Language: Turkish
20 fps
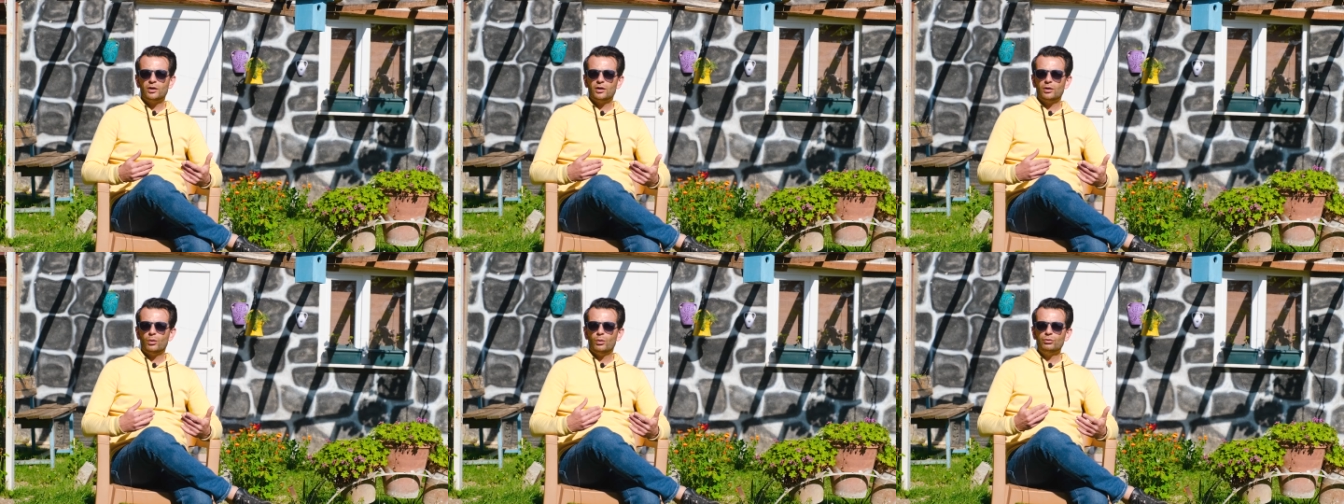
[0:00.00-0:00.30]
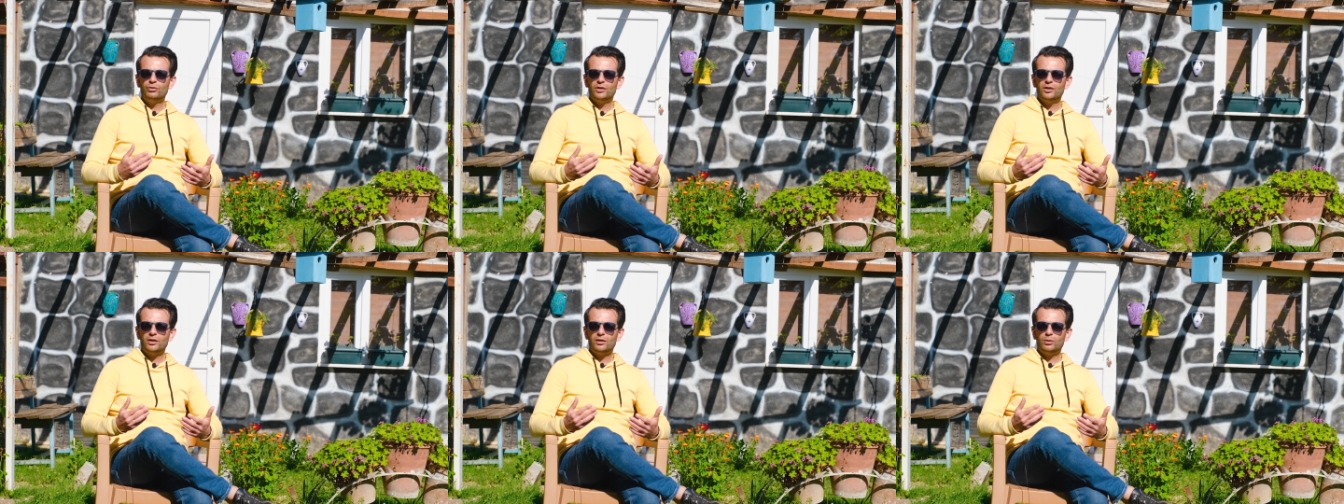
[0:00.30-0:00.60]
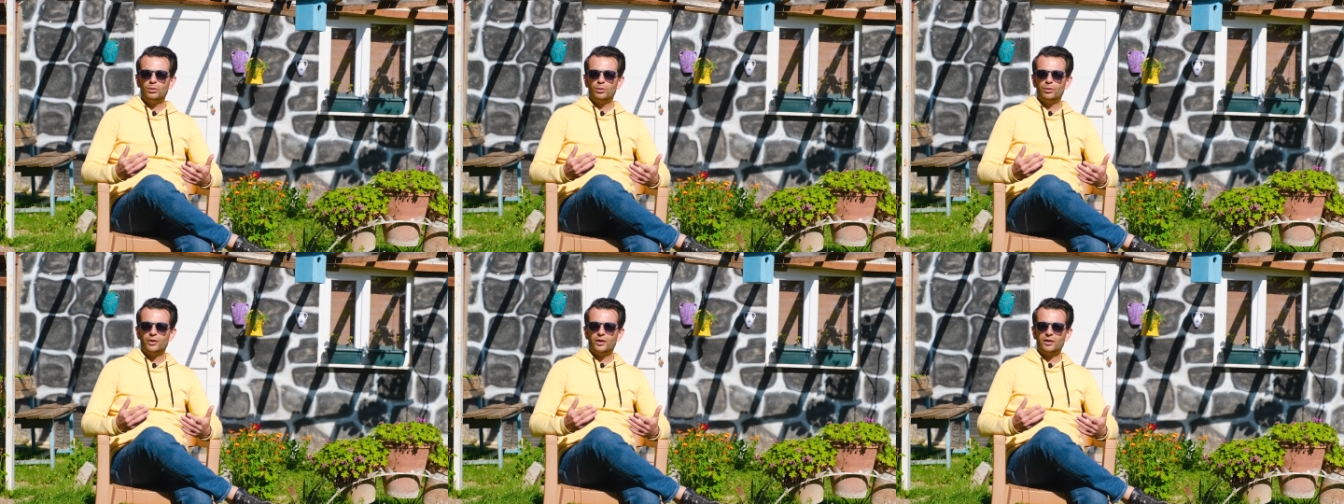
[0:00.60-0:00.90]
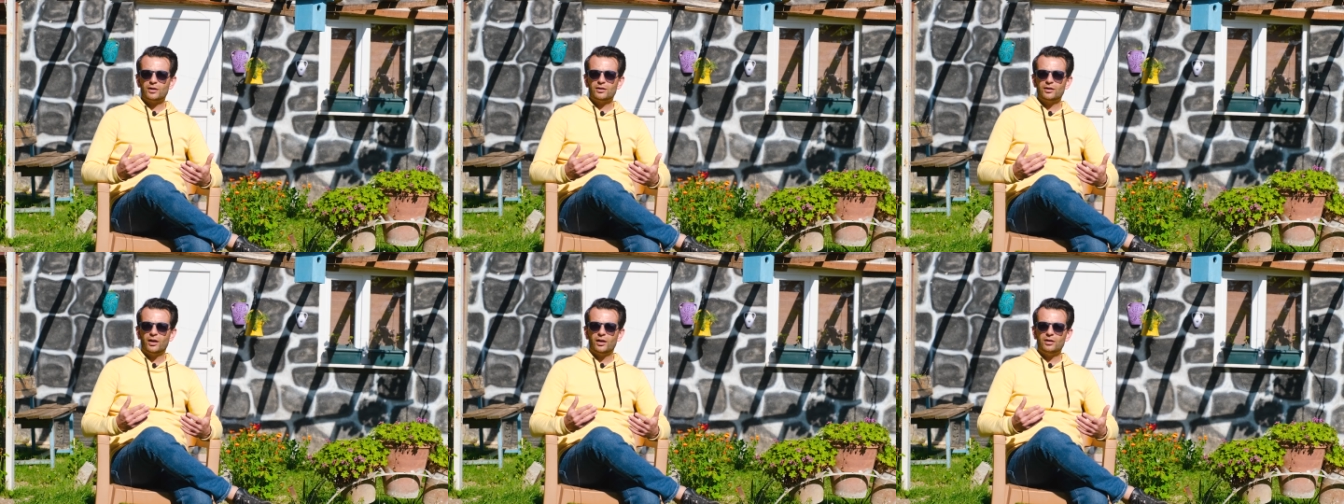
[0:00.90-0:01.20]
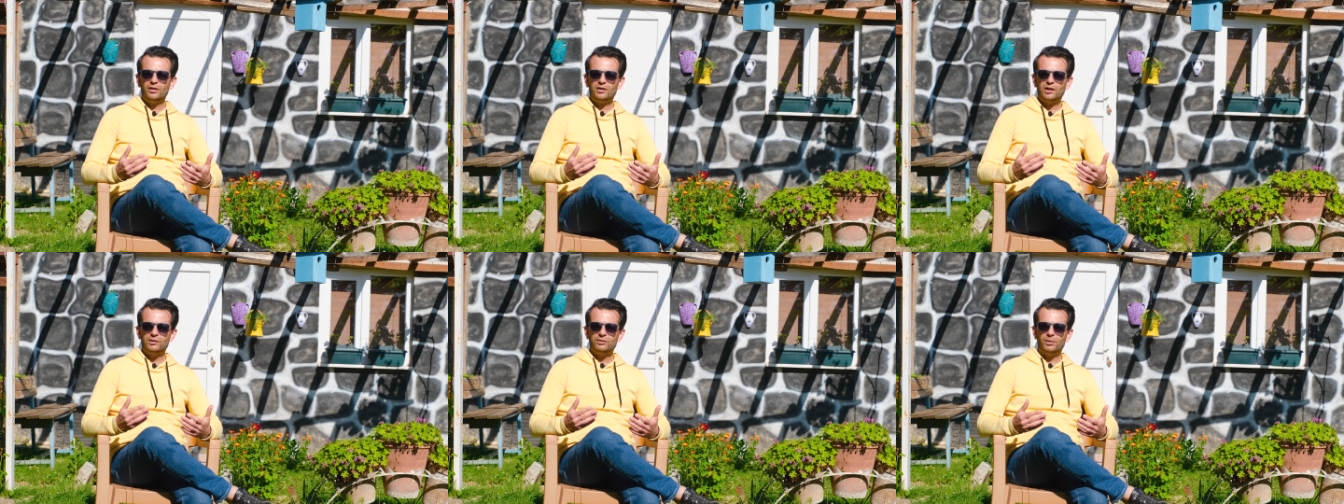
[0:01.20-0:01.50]
öncelikli olarak
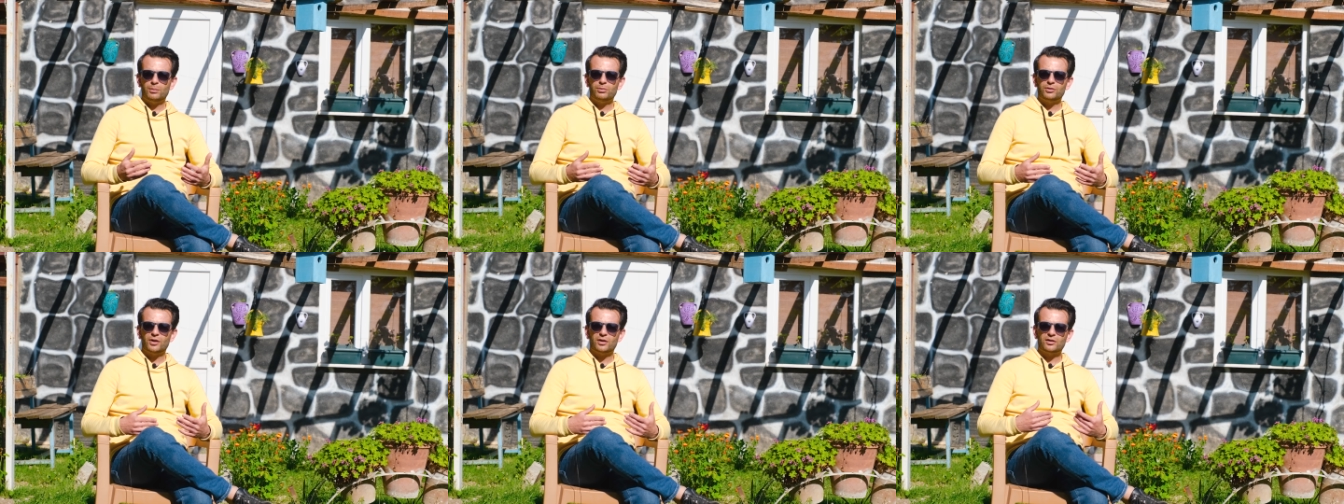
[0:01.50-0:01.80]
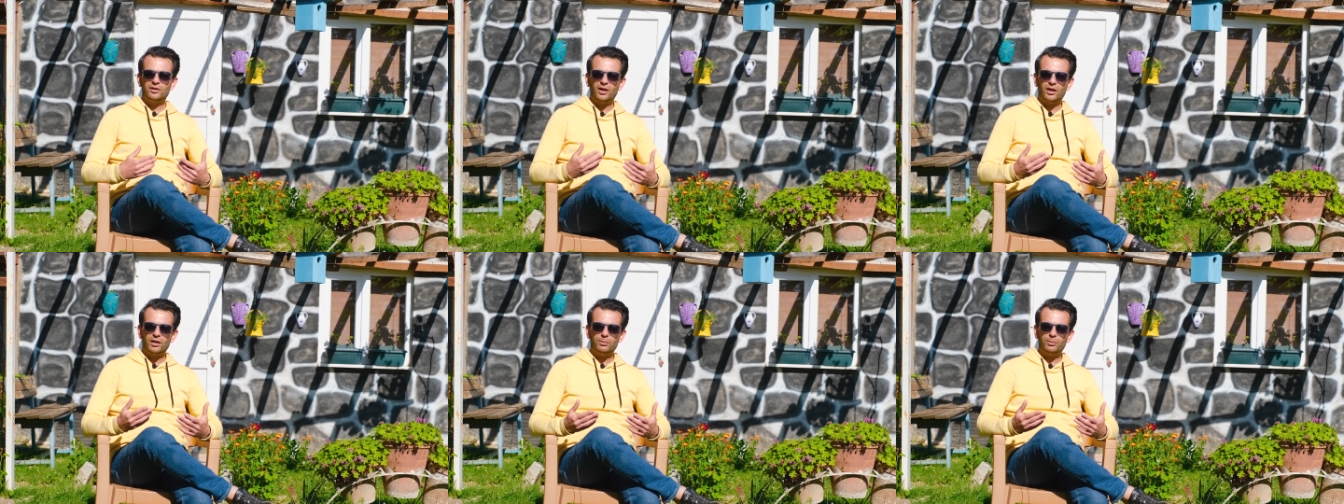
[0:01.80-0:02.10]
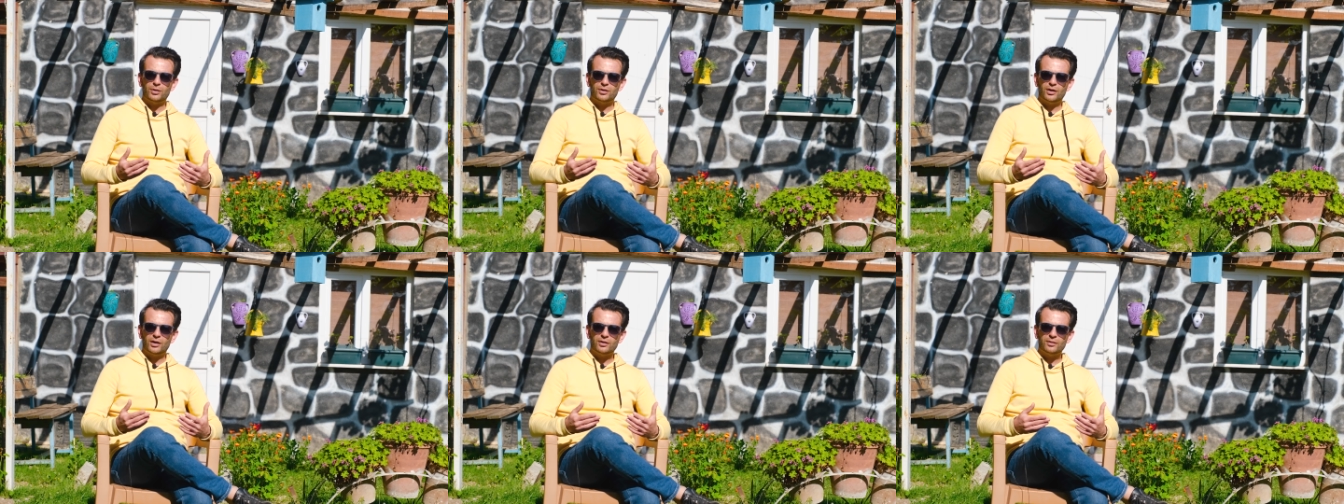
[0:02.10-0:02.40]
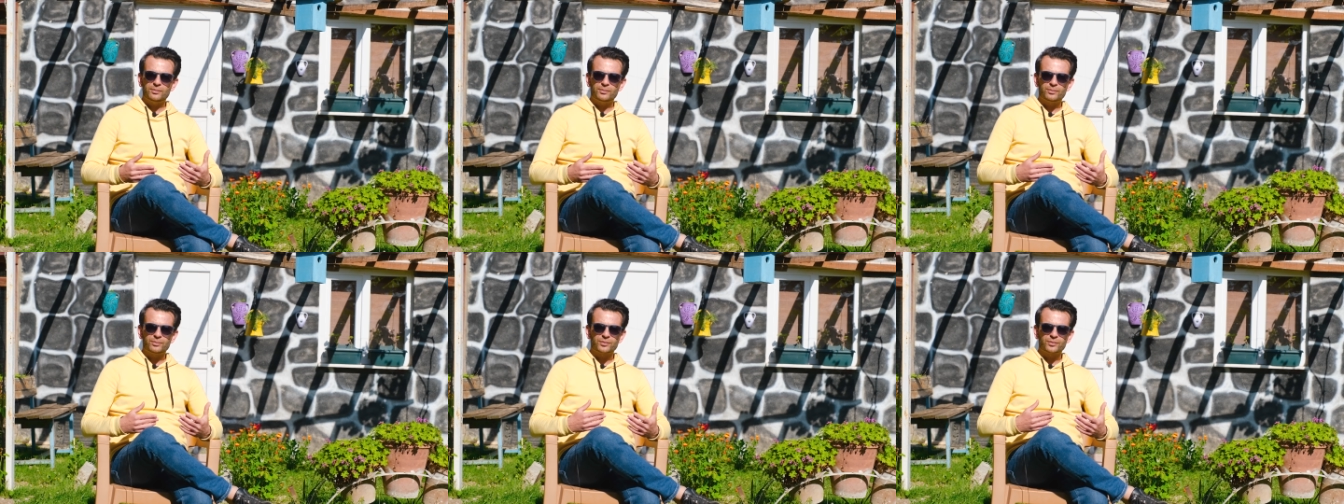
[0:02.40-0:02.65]
kendi kafamıza takmadan